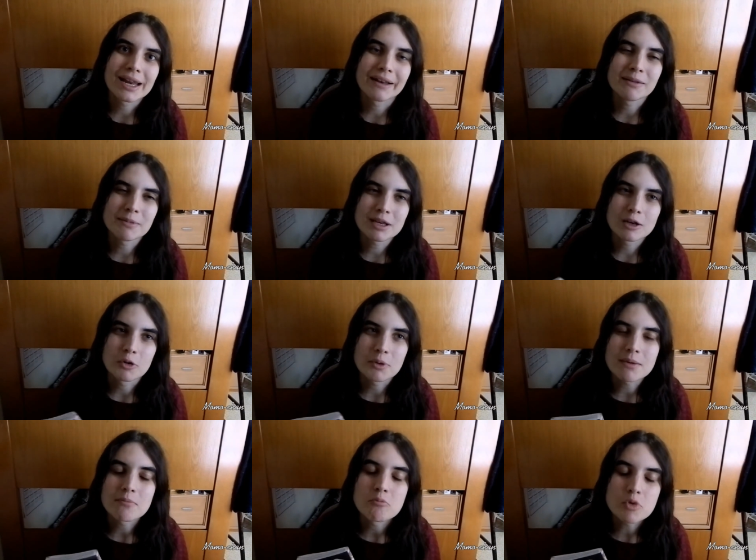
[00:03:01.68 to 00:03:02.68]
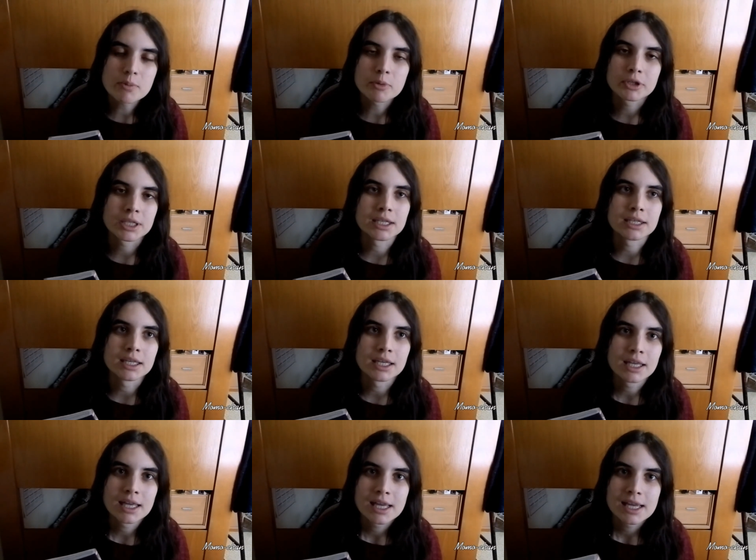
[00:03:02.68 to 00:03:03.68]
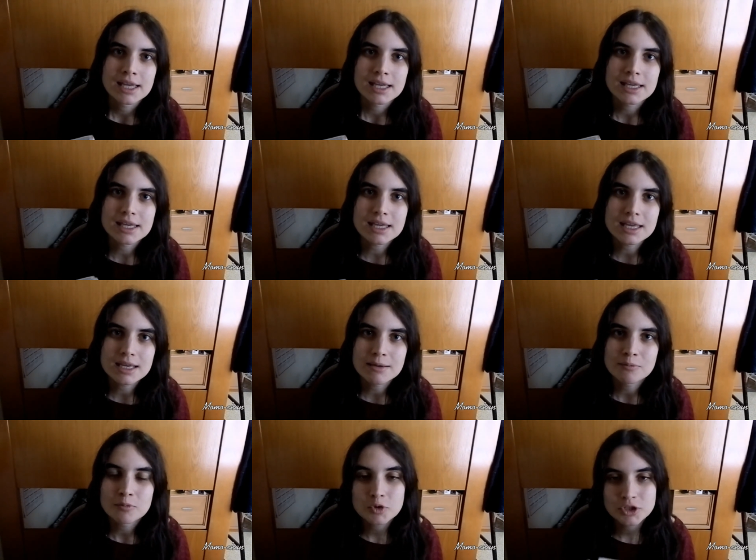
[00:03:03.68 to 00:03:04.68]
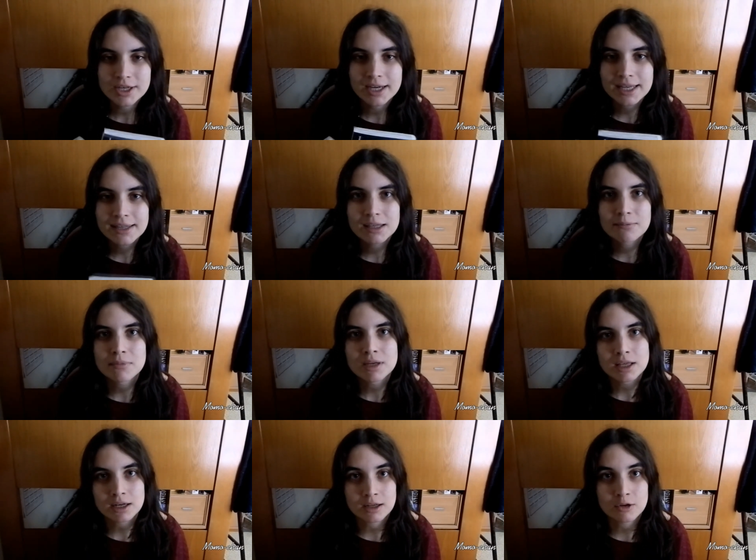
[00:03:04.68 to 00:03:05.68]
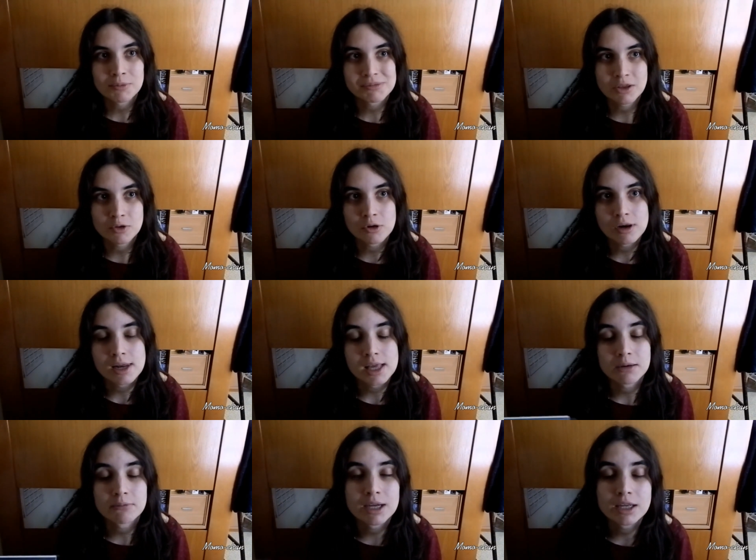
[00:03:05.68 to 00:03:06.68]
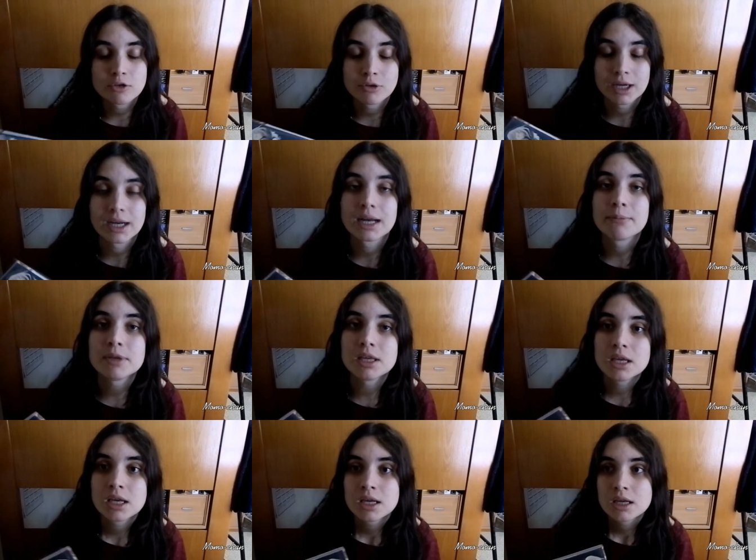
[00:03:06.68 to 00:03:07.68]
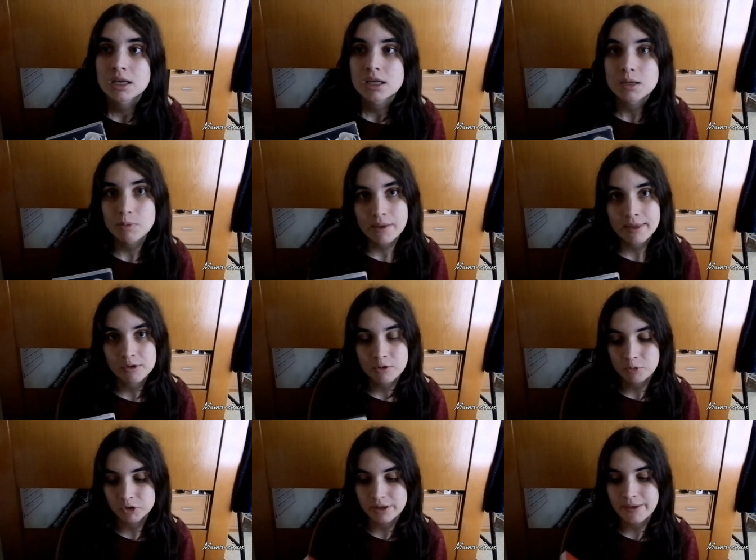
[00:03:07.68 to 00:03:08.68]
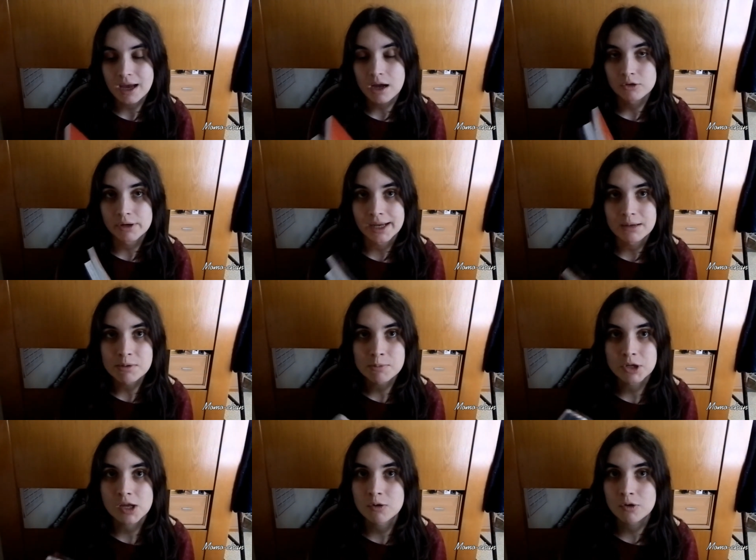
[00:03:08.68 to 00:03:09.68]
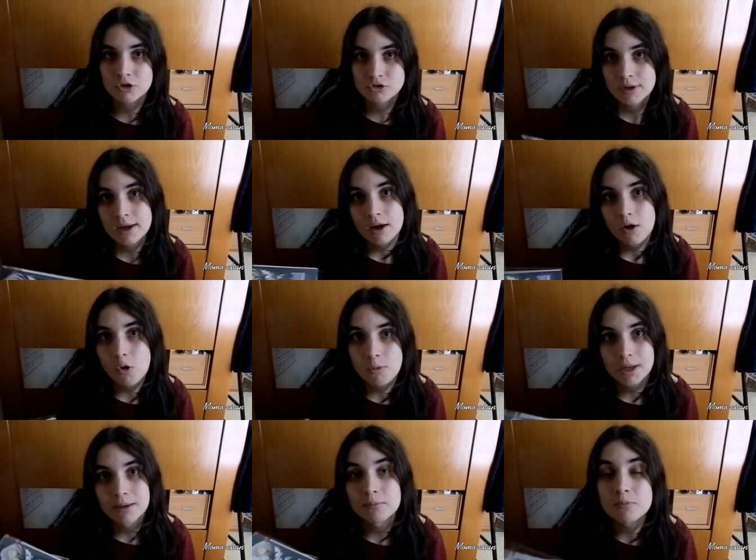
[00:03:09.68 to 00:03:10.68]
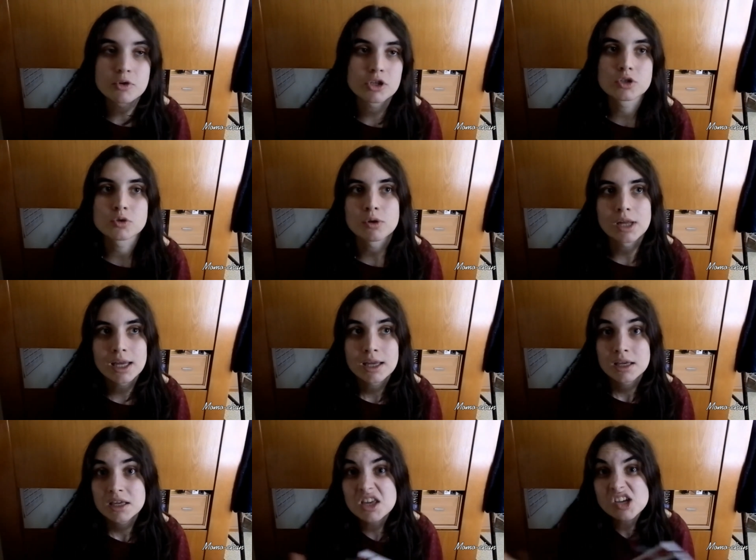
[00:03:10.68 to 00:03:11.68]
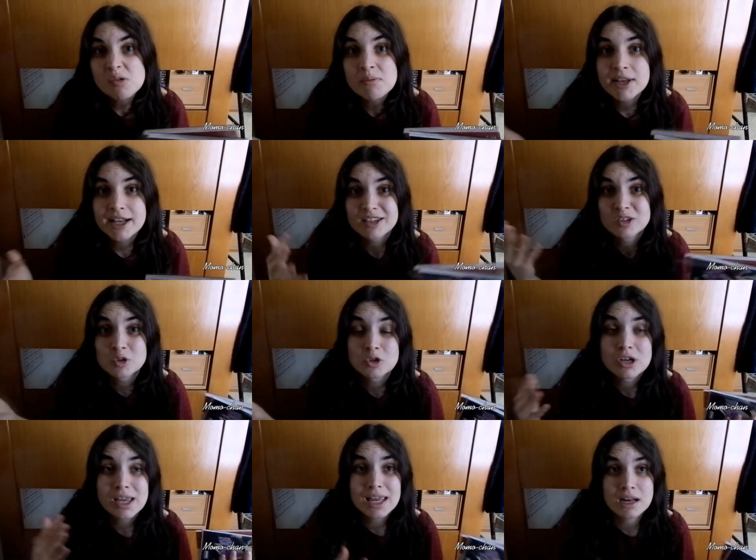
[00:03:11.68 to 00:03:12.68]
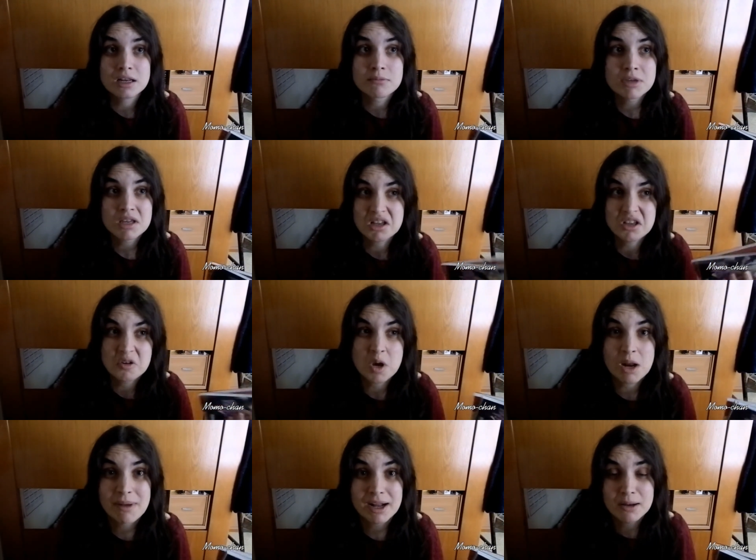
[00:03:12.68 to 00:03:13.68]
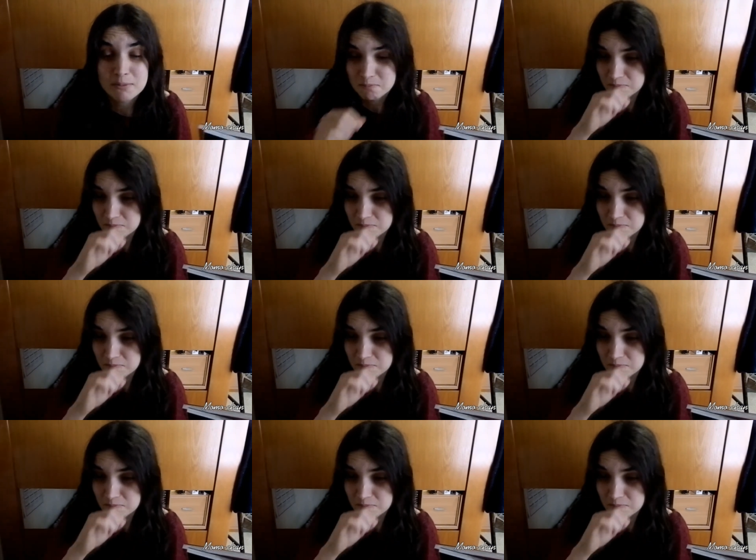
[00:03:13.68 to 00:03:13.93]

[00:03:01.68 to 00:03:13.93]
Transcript: el anime lo vi muy potente. Y mucha gente me ha recomendado leerme Noragami. Y voy a dar una primera a Noragami porque creo que es una obra muy chula. Y como me encantó el anime, creo que el manga